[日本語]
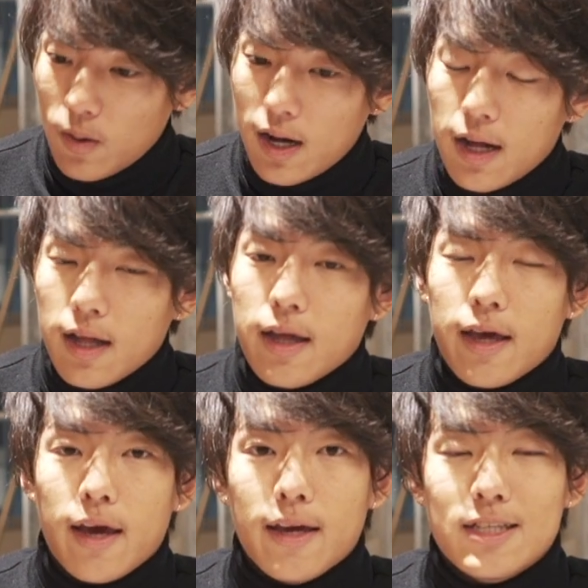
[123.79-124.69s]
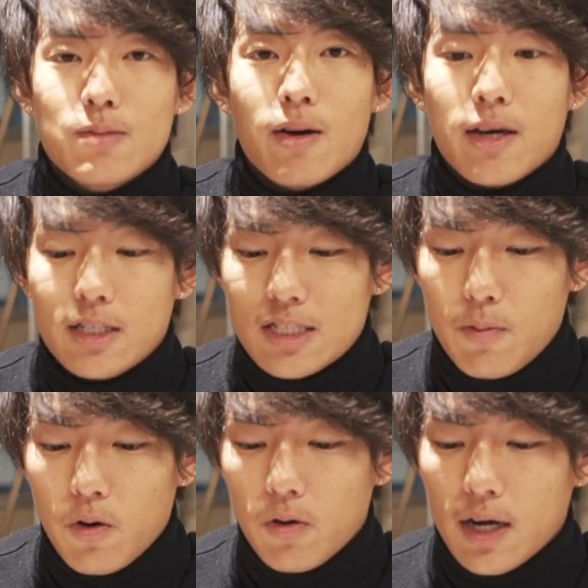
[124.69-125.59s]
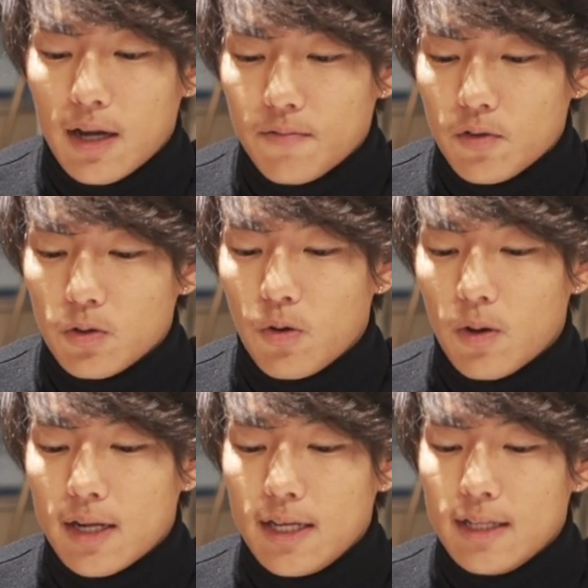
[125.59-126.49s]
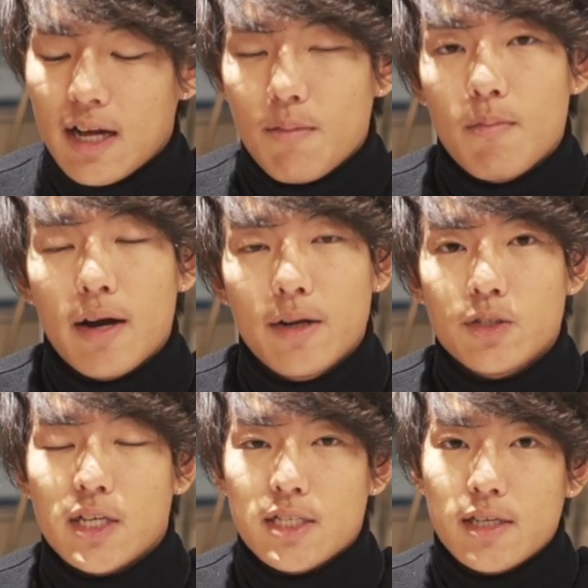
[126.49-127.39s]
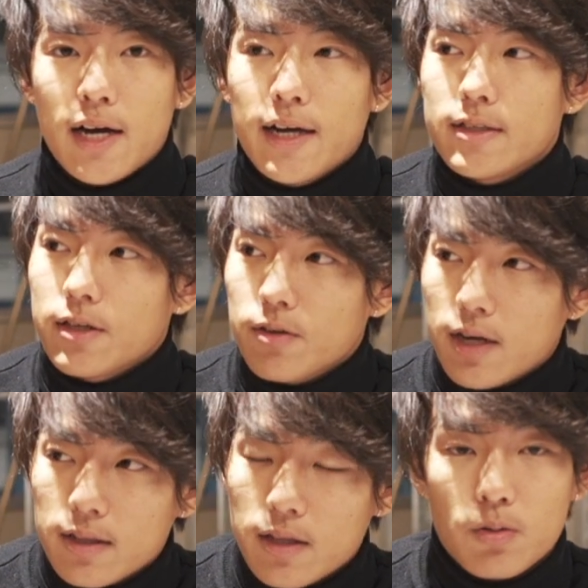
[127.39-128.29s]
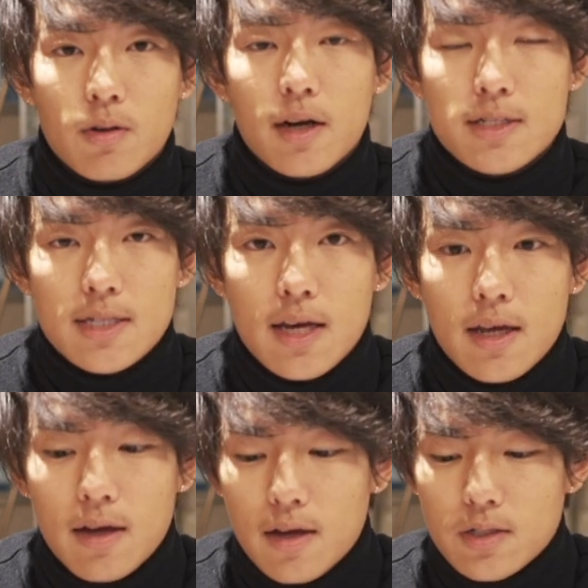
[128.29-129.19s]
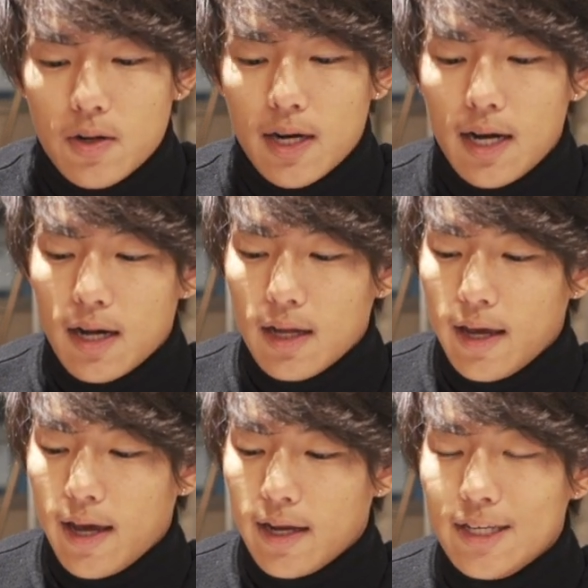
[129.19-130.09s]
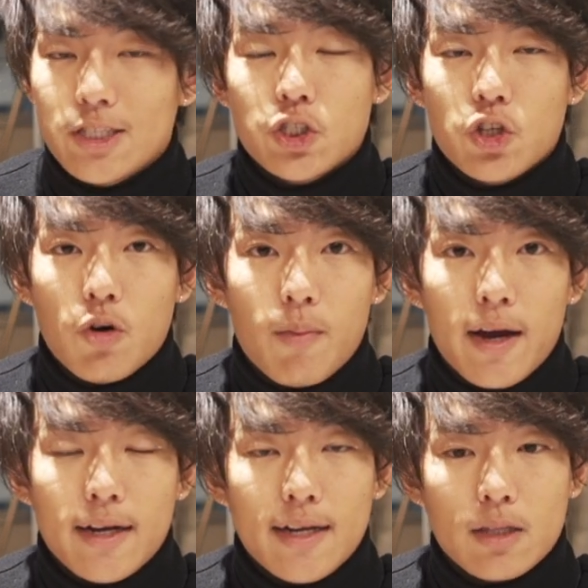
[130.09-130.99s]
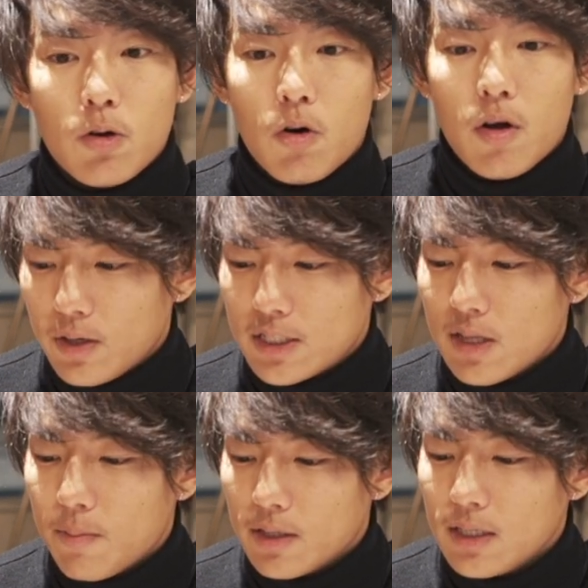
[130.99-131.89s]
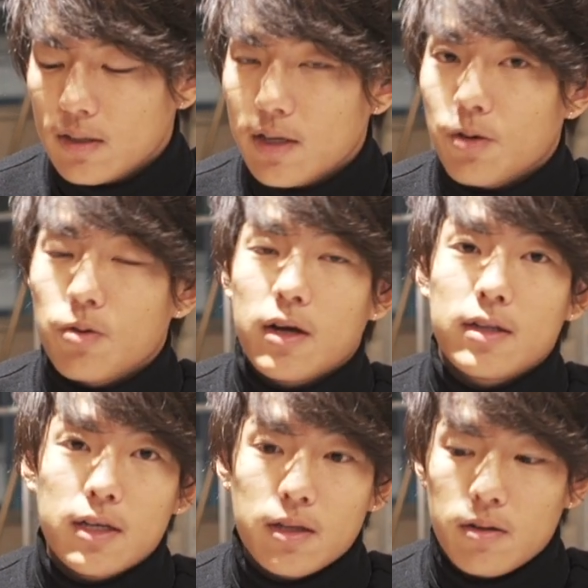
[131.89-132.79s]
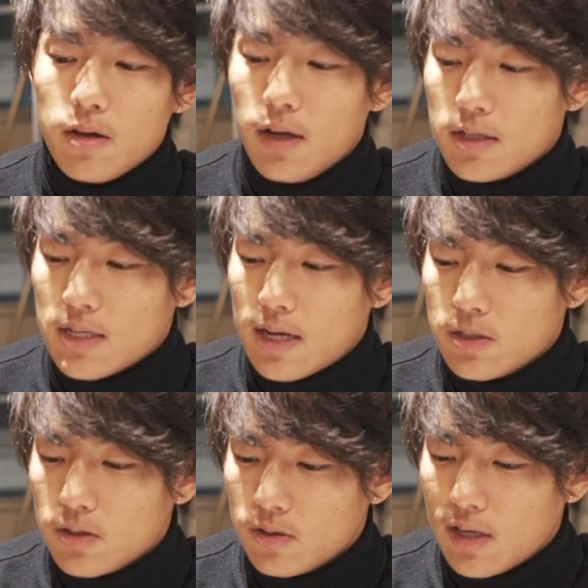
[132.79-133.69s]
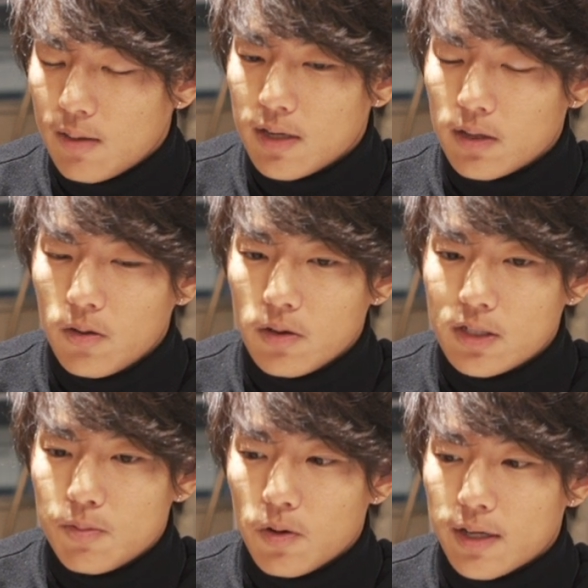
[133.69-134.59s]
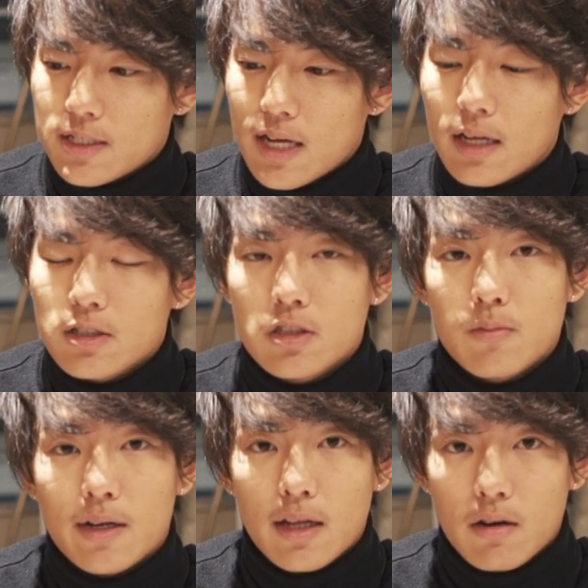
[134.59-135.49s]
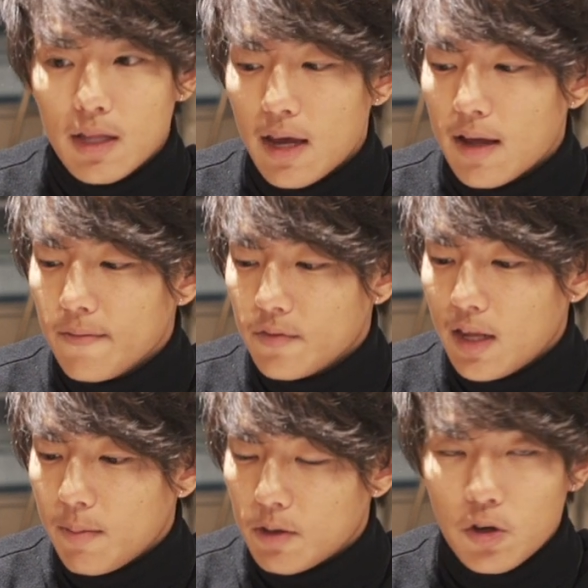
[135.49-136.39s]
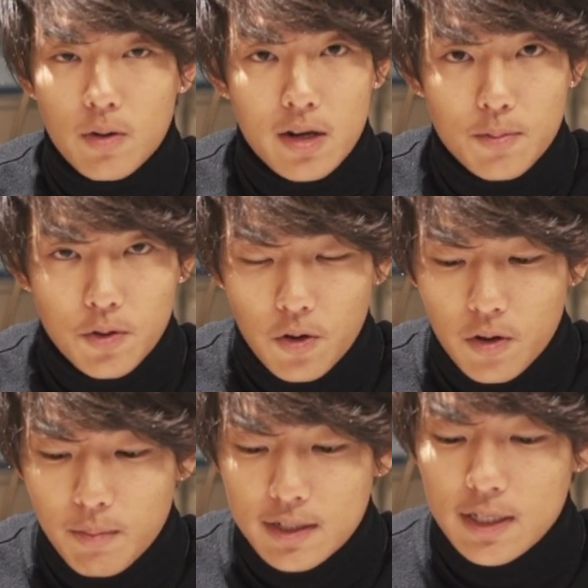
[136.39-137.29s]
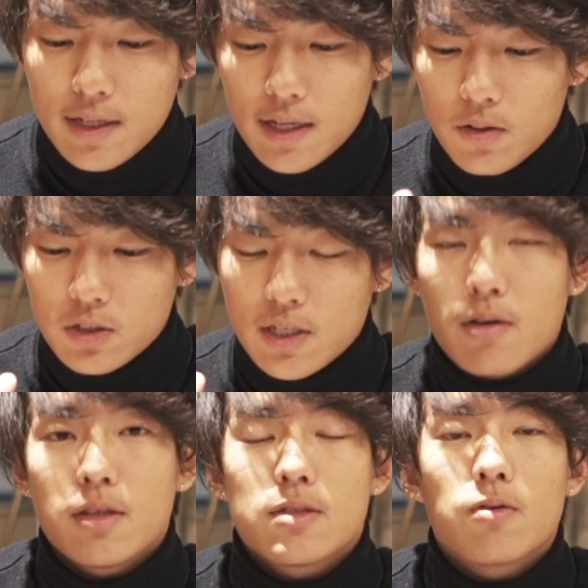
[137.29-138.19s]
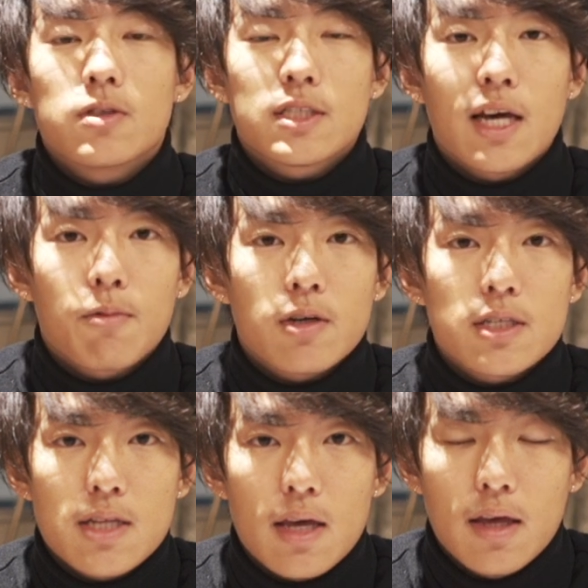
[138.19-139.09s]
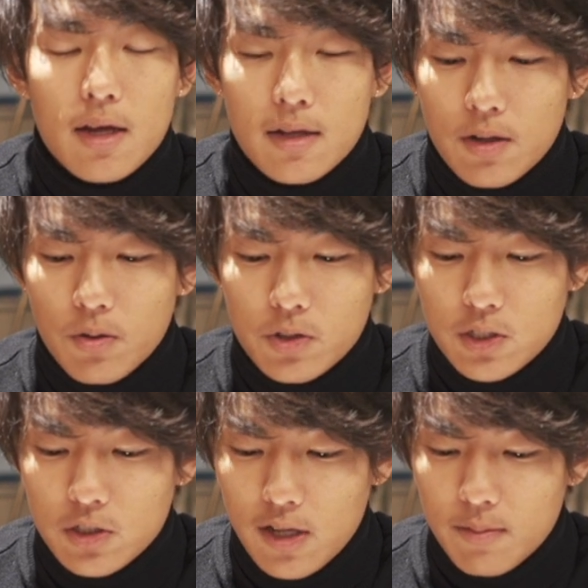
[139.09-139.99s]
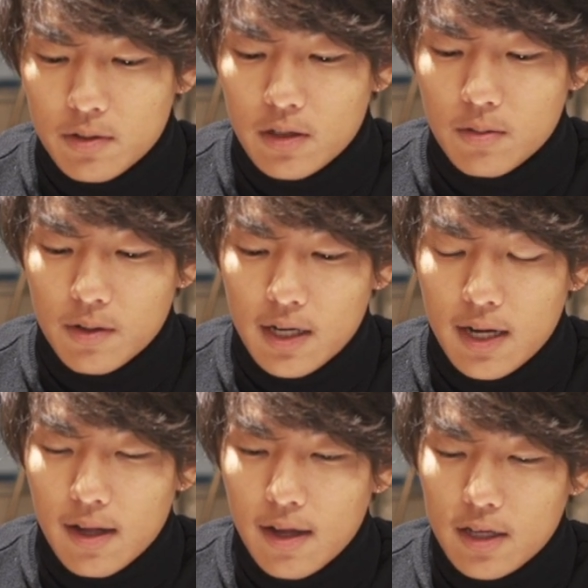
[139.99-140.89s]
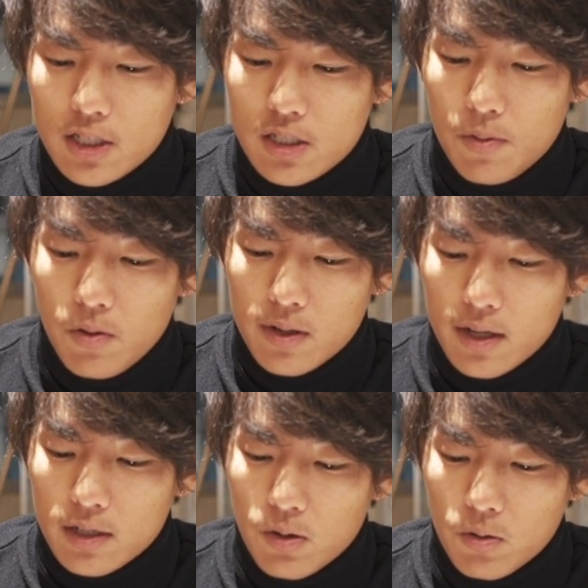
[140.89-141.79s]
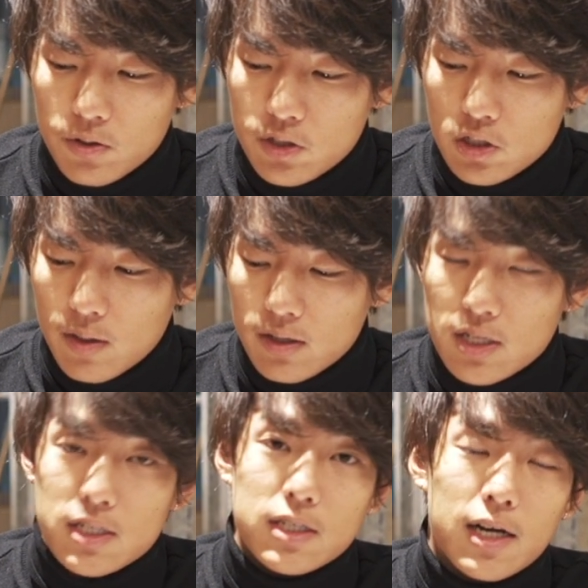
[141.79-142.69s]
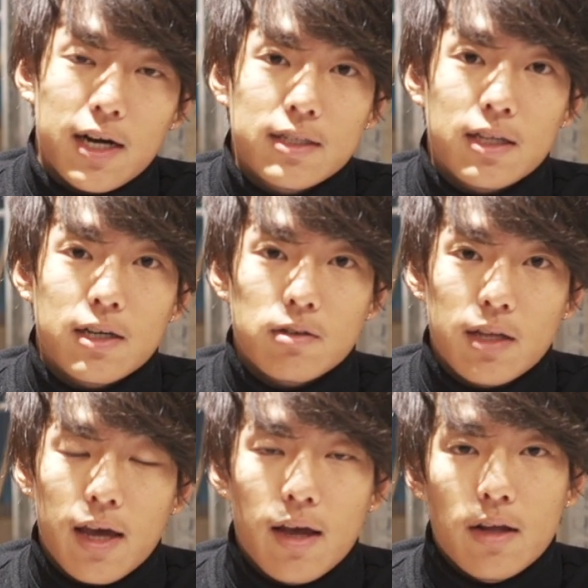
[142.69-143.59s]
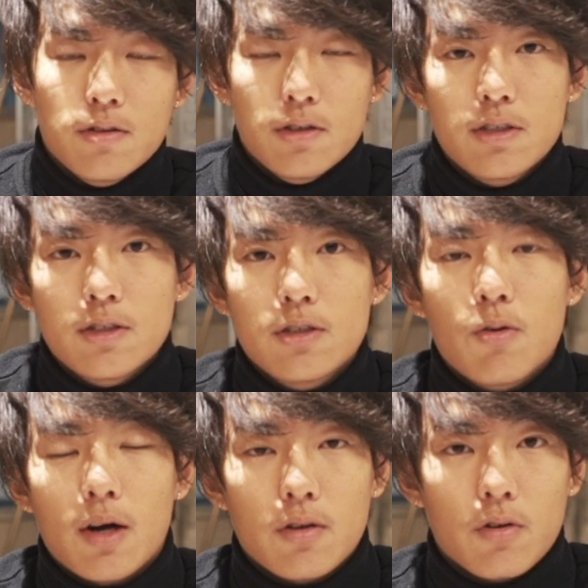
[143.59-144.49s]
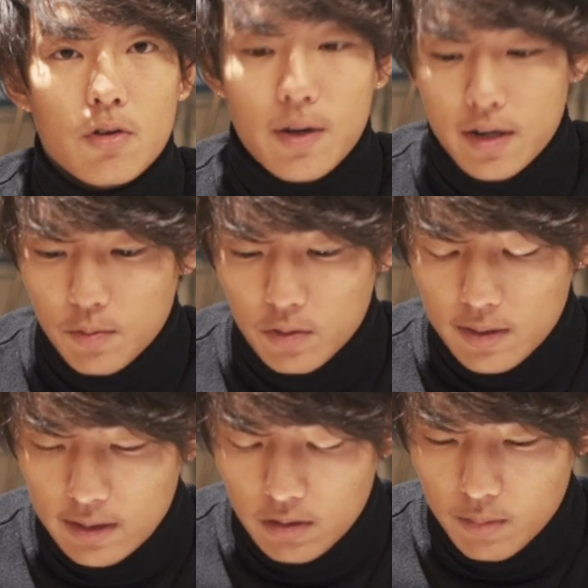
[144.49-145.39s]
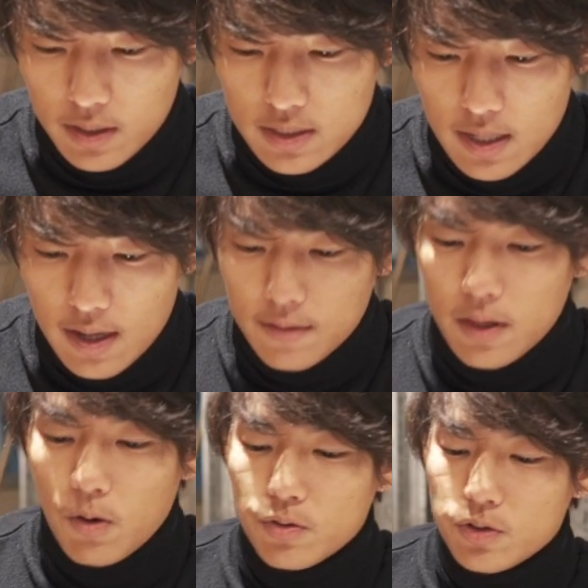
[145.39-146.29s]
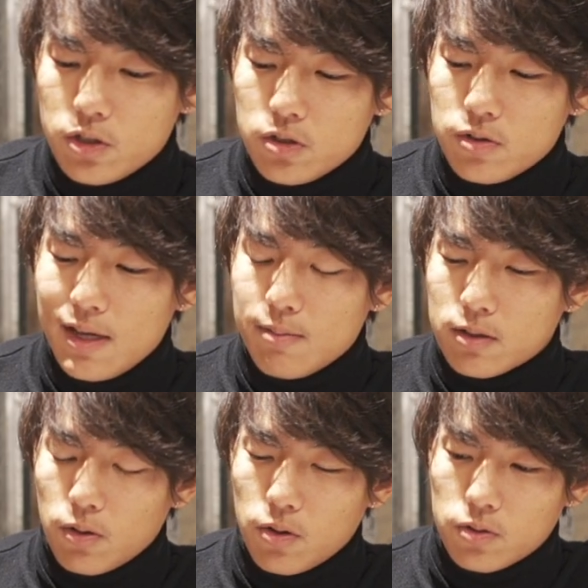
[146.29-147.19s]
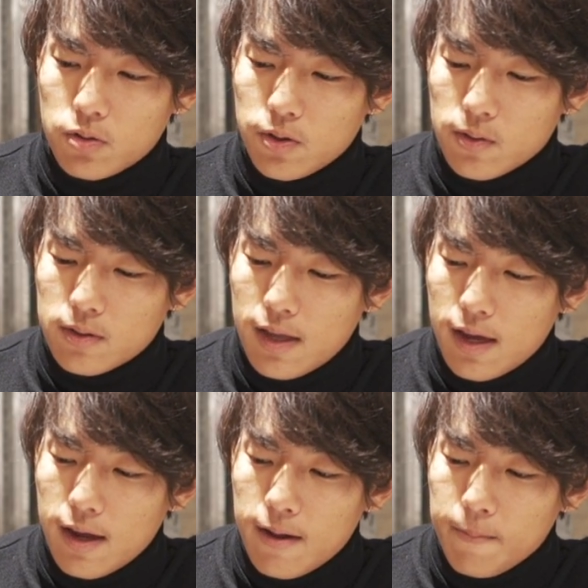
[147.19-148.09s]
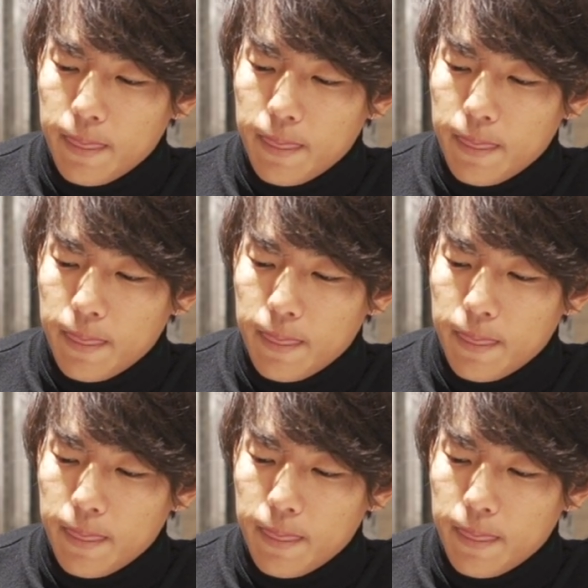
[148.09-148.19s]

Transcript: は1枚1秒間の動画に何枚の写真が入っているかっていうことなんですねそれが24枚だとよりシネマティックな表現ができる30フレームだと1秒間に30枚なのでテレビと呼ばれるもの、まあ、人間の視覚にすごく近いものですねで60フレームっていうのが1秒間に60枚の写真が入っているのでぬるぬる動画と言われるものとなっておりますで60フレームで撮ることによって、